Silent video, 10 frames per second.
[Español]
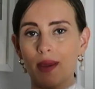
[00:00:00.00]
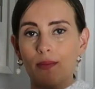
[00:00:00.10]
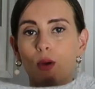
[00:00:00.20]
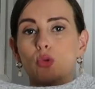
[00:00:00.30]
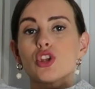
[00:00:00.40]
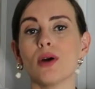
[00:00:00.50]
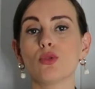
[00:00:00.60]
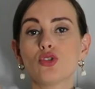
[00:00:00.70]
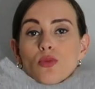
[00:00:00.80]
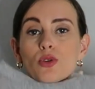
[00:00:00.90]
M, me gusta
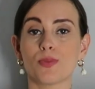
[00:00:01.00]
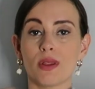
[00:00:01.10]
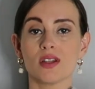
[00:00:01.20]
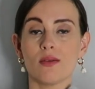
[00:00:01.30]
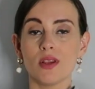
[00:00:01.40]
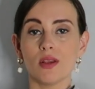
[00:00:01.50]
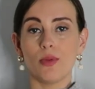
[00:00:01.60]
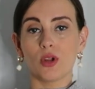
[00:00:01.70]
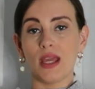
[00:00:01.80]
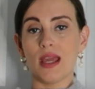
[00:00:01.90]
mucho pues precisamente
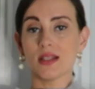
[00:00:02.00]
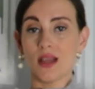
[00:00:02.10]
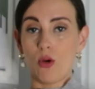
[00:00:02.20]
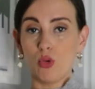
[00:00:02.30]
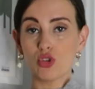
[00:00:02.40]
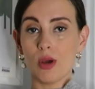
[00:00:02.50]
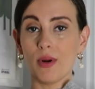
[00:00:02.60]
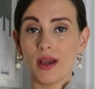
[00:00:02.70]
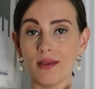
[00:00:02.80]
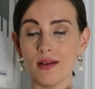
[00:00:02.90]
porque se ajusta
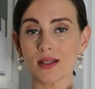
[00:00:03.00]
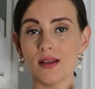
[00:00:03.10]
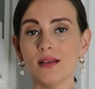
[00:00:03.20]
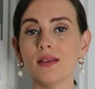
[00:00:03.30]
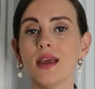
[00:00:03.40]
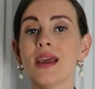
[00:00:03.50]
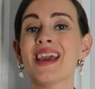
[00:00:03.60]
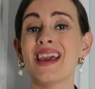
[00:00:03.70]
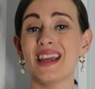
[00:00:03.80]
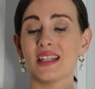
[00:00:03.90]
por aquí bastante,
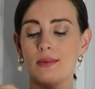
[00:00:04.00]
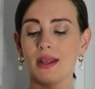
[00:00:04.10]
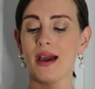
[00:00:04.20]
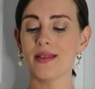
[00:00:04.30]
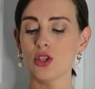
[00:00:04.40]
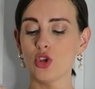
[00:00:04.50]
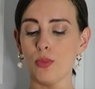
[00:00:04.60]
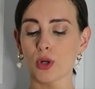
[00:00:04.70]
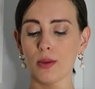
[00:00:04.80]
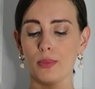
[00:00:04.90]
es
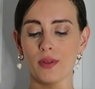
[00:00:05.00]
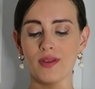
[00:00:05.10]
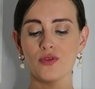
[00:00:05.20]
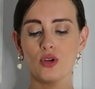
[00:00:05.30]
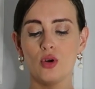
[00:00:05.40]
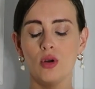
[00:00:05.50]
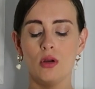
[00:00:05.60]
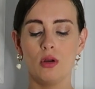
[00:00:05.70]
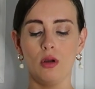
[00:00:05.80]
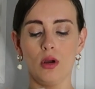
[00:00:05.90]
abrigadito porque por
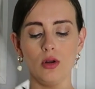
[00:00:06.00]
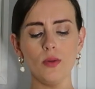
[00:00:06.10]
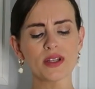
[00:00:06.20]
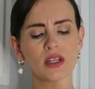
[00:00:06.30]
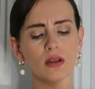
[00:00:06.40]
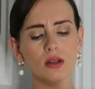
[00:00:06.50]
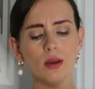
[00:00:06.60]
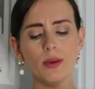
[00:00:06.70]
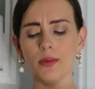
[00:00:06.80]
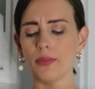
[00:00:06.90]
dentro... Ah, no, pensé que
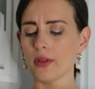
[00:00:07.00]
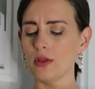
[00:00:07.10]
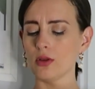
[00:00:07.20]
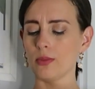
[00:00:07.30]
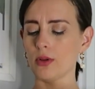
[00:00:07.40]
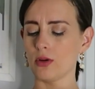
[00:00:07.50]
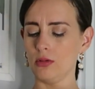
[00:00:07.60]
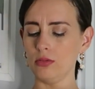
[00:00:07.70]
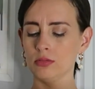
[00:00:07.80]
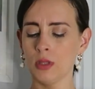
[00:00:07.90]
tenía pelín por dentro, pero
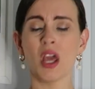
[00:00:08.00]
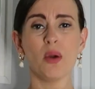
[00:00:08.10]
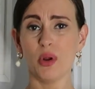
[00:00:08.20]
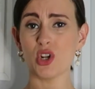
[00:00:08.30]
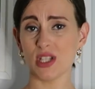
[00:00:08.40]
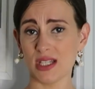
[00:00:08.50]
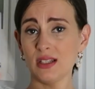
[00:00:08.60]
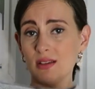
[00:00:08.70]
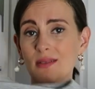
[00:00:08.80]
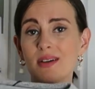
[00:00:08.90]
no. Pero se
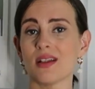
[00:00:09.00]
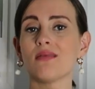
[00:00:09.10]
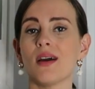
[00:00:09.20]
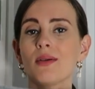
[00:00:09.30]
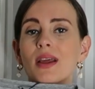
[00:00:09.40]
siente bastante